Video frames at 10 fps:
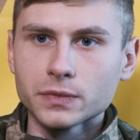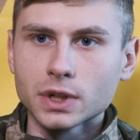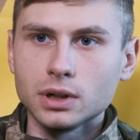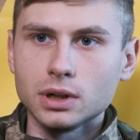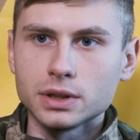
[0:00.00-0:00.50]

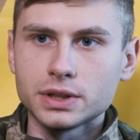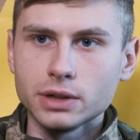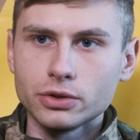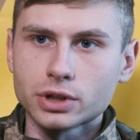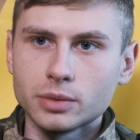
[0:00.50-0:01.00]
А, с
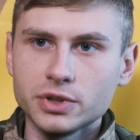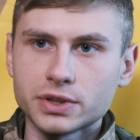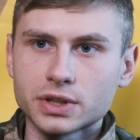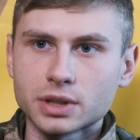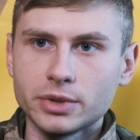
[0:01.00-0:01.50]
девушкой быстро
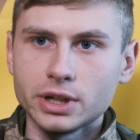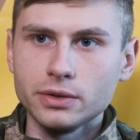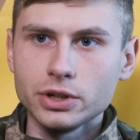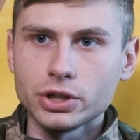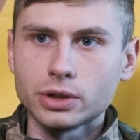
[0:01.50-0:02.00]
собрали
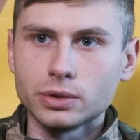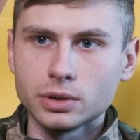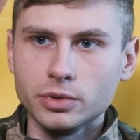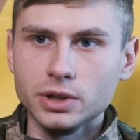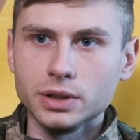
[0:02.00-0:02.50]
вещи, которые
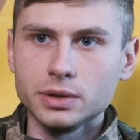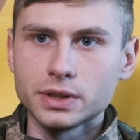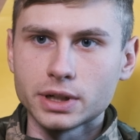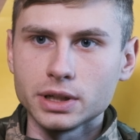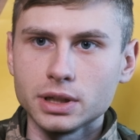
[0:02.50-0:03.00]
были
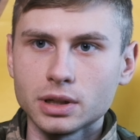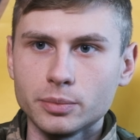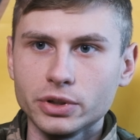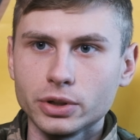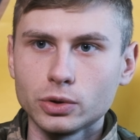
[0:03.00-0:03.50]
заранее там
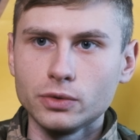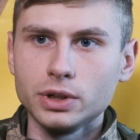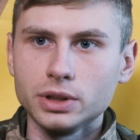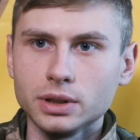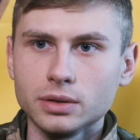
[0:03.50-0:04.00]

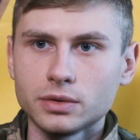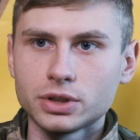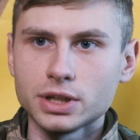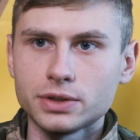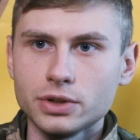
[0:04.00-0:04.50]
подготовлены,
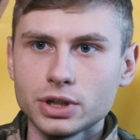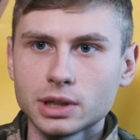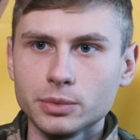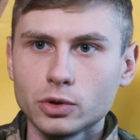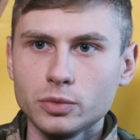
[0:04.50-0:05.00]
часть вещей
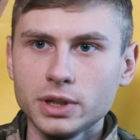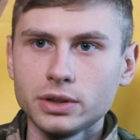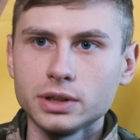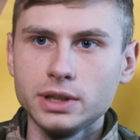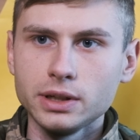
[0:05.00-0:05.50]
там
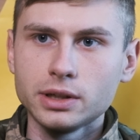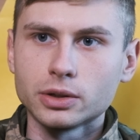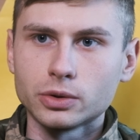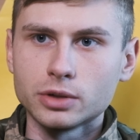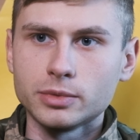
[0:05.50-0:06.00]
документы, деньги,
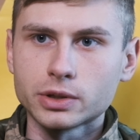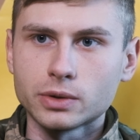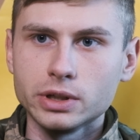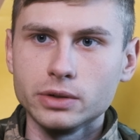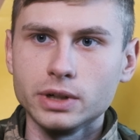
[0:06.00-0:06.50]
которые мы
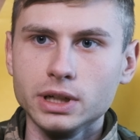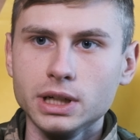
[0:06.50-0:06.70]
откладывали.